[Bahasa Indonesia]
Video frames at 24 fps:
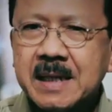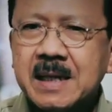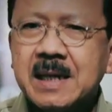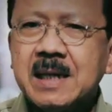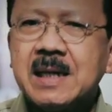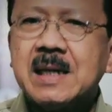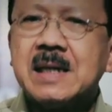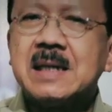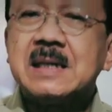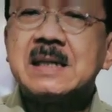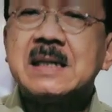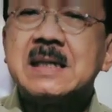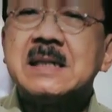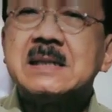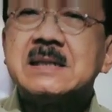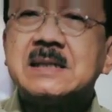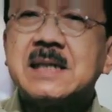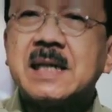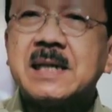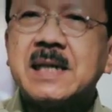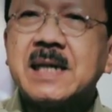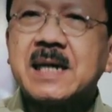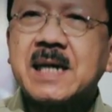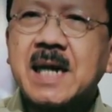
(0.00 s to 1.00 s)
Mari
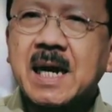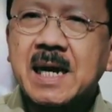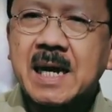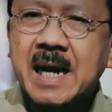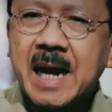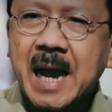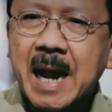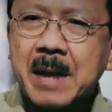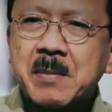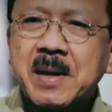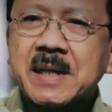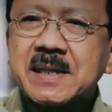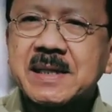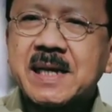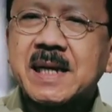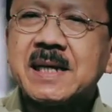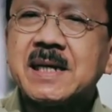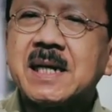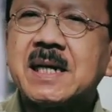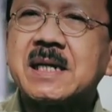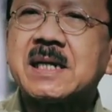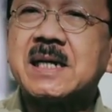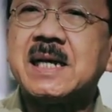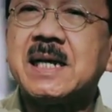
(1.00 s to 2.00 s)
jadikan hemat
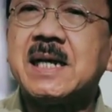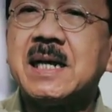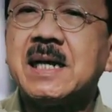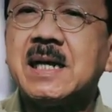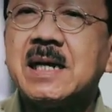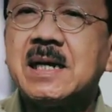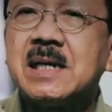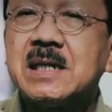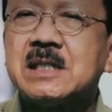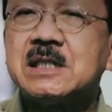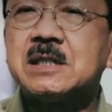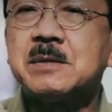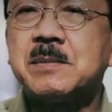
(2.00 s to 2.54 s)
energi